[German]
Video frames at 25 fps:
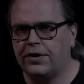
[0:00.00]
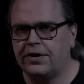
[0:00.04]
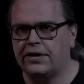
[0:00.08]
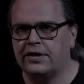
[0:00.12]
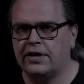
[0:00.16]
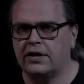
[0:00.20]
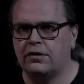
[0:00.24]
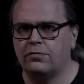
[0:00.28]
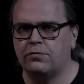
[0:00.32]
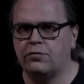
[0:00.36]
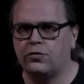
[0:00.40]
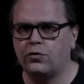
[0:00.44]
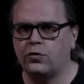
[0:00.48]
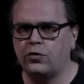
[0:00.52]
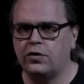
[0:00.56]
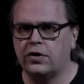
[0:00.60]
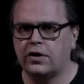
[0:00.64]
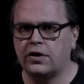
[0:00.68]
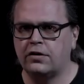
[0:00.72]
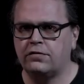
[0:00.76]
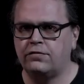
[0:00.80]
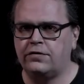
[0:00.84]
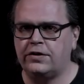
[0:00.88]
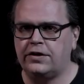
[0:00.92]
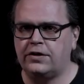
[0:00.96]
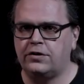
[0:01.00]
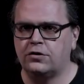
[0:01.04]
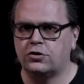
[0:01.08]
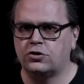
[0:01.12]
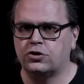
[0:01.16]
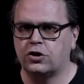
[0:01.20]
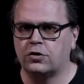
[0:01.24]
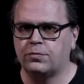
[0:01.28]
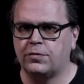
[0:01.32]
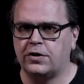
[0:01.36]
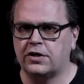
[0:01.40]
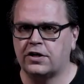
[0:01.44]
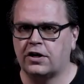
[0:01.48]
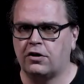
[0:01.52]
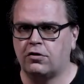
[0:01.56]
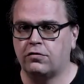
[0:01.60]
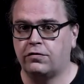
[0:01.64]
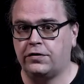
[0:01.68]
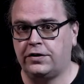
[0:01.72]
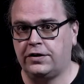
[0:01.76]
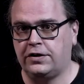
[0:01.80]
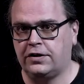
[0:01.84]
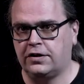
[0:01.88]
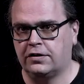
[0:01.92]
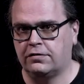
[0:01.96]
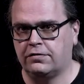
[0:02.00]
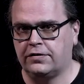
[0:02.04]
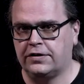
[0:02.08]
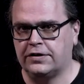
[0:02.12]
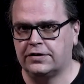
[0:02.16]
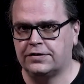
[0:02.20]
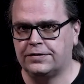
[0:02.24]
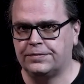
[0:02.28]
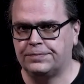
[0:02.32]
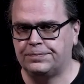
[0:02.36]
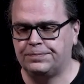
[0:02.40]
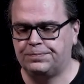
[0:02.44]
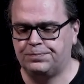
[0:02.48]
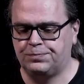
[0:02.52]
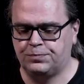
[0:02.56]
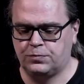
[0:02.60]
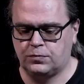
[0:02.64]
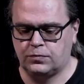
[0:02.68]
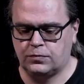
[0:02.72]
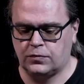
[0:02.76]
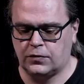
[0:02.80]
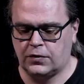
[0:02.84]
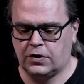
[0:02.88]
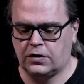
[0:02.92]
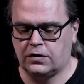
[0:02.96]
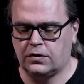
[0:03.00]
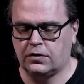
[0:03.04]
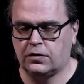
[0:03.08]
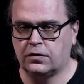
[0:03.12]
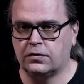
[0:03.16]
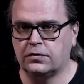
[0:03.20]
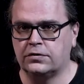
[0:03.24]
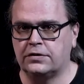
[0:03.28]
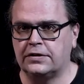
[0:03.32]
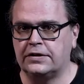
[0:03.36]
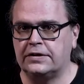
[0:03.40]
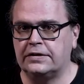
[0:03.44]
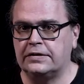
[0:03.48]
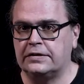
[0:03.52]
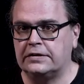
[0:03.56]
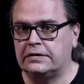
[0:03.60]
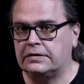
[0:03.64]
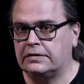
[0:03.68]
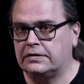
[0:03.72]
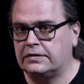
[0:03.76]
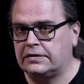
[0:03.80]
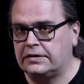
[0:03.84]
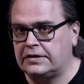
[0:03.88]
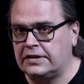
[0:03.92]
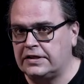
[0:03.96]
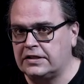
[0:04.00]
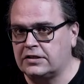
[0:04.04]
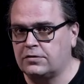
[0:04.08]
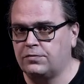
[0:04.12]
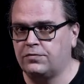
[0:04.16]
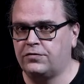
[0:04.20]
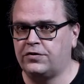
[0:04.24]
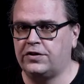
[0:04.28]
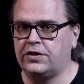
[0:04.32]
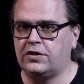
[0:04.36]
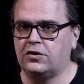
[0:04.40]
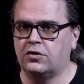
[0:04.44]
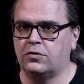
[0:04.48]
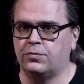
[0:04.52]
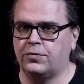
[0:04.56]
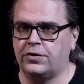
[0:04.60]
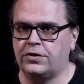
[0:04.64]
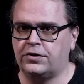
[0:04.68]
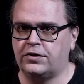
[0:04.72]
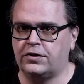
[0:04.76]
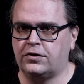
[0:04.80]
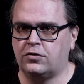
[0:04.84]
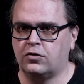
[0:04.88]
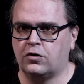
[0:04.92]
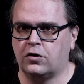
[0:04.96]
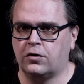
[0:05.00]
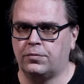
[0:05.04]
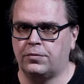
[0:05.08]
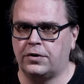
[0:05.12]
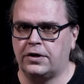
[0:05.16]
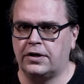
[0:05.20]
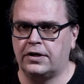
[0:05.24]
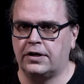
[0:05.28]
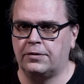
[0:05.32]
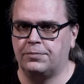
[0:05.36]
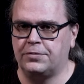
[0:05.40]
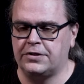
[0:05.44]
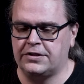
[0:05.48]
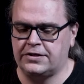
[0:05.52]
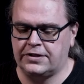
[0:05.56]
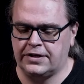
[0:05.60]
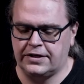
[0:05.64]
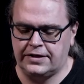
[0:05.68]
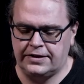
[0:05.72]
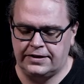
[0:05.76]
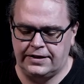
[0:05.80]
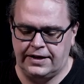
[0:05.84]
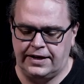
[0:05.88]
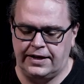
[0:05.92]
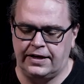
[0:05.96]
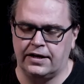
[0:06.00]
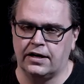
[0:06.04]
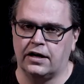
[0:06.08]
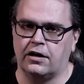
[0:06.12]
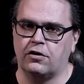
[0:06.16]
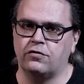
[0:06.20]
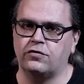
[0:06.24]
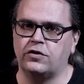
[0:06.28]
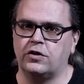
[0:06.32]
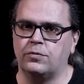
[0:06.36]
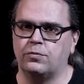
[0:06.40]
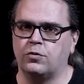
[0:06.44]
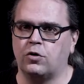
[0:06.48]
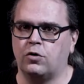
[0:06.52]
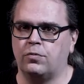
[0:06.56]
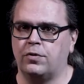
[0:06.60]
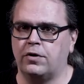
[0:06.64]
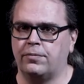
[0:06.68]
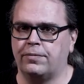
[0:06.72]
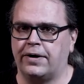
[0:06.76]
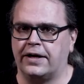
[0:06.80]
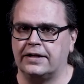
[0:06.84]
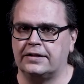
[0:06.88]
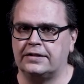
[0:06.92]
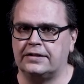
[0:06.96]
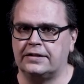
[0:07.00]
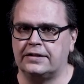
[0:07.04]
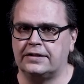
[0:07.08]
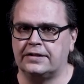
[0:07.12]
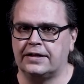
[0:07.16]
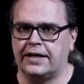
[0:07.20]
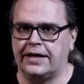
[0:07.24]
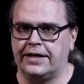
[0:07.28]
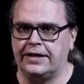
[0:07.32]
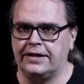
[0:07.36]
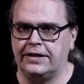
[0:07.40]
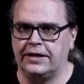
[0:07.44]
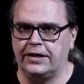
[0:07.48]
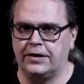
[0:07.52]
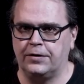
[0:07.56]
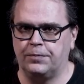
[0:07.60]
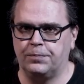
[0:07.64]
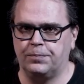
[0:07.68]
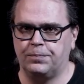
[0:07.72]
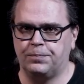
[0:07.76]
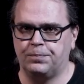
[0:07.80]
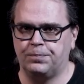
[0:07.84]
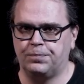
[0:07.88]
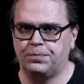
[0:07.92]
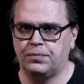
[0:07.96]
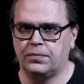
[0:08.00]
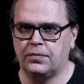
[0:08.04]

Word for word: habe ja in einem früheren Video schon mal darauf hingewiesen und in diesem Video möchte ich noch mal ein bisschen näher auf die Problematik eingehen.